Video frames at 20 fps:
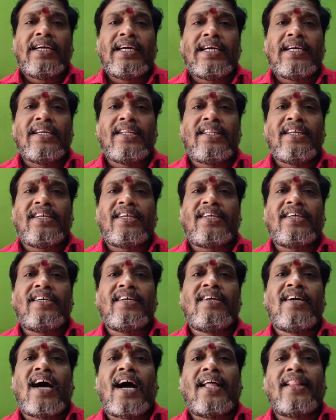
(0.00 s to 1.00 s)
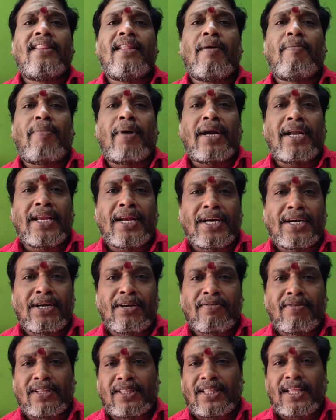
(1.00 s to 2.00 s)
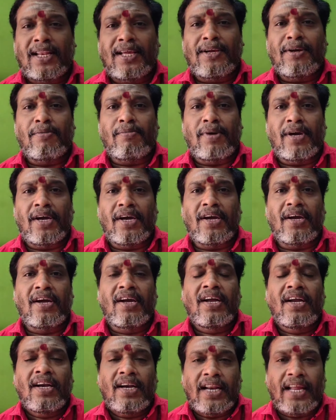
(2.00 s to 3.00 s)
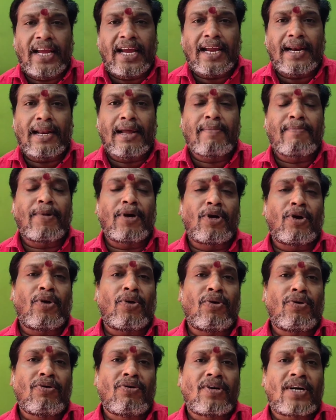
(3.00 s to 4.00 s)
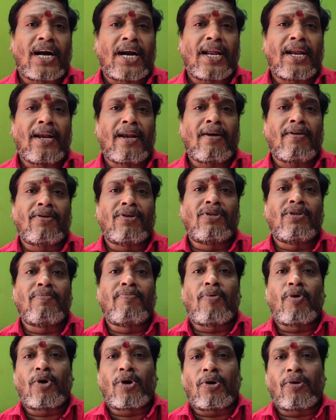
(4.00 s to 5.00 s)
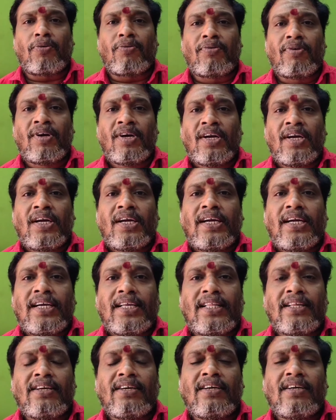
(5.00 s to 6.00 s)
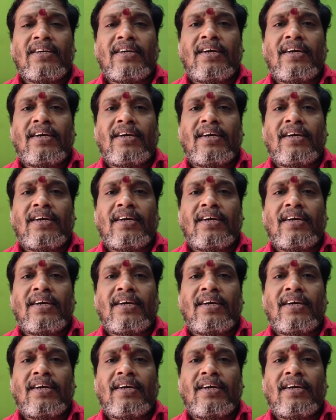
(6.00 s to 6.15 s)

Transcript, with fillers: எழுதிட்டு அந்த பன்னிரெண்டு வெத்தலையுமே நீங்கள் என்ன பண்ணணும் கடலில் வந்து போடணும் இது